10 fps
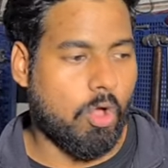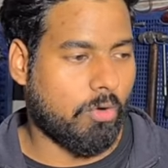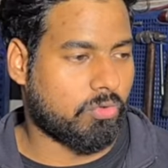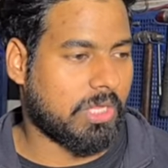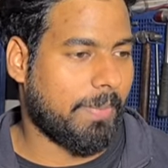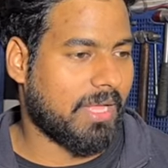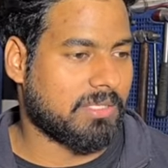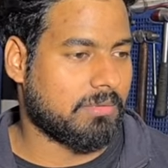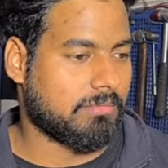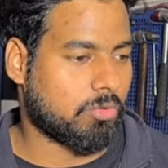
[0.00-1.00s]
और उसके
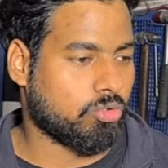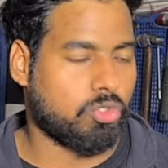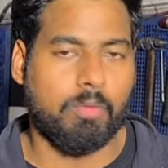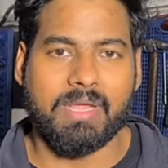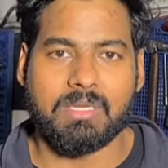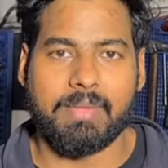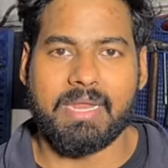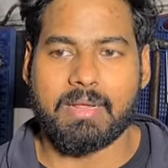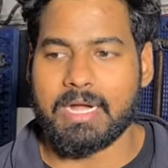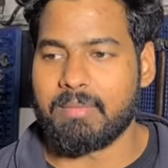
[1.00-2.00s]
बाद कुछ दिनों बाद जब
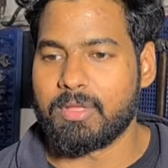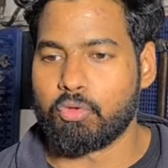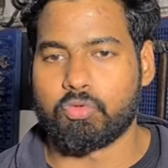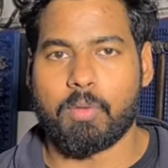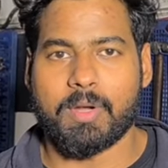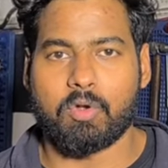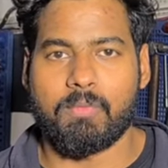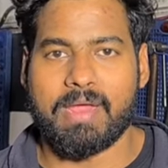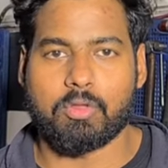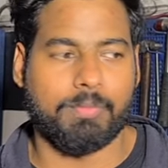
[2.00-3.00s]
मैंने गाड़ी में 200 का पेट्रोल
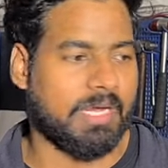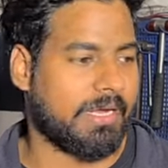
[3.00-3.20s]
लगाया तो भैया